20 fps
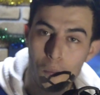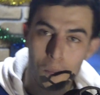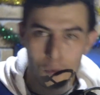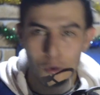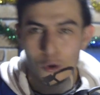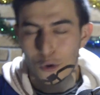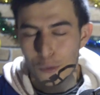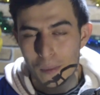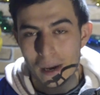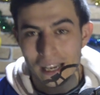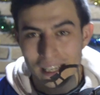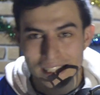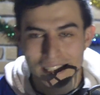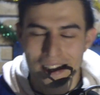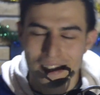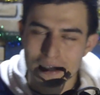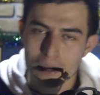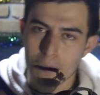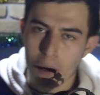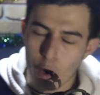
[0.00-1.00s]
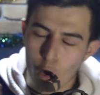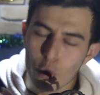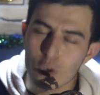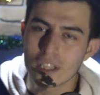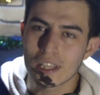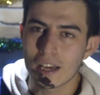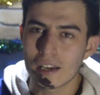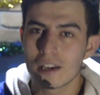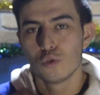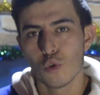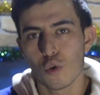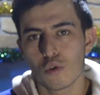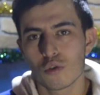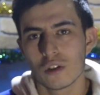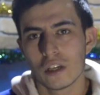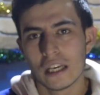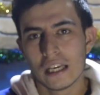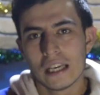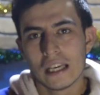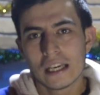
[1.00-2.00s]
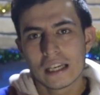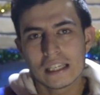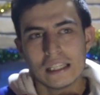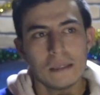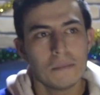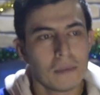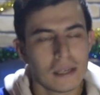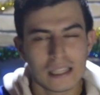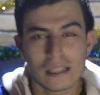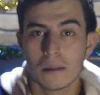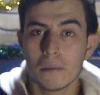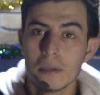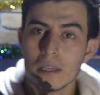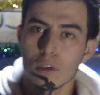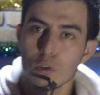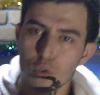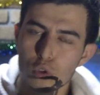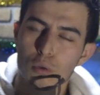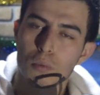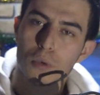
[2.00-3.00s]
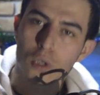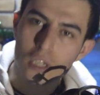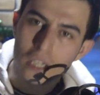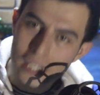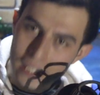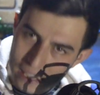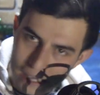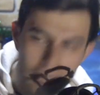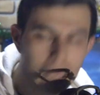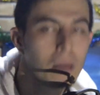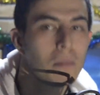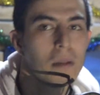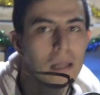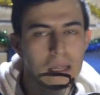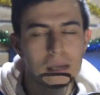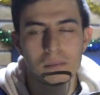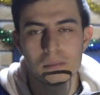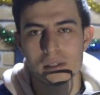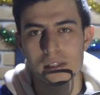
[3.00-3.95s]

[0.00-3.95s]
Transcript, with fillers: öpüyorum arkadaşlar. Ben o kadar çok e, kıymetli bir YouTuber diyebilirim